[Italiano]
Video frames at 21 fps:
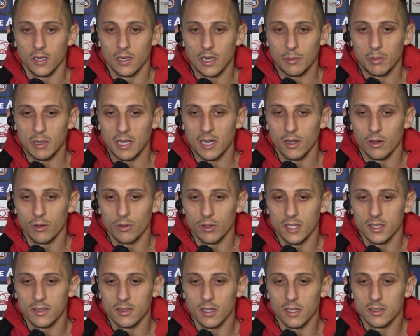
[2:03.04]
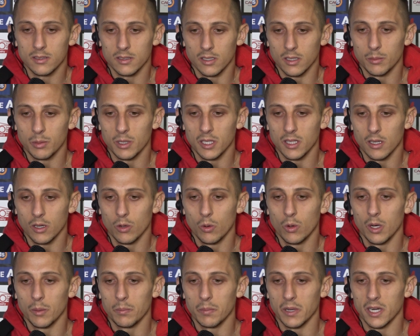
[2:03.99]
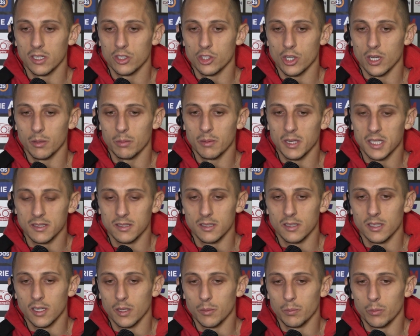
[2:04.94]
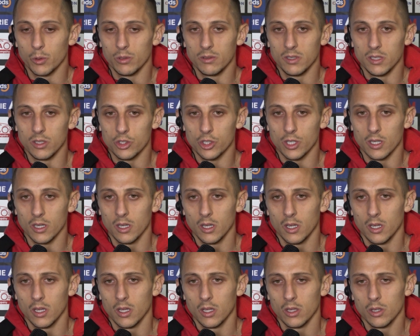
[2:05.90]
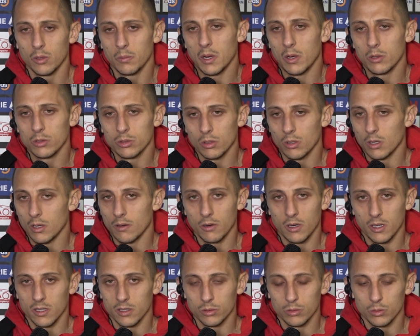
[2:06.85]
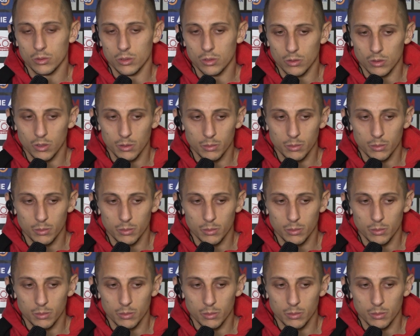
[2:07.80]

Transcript: la palla non entra rischi di prendere gol e pareggiare partite che puoi vincere. Dobbiamo solo lavorare su di noi,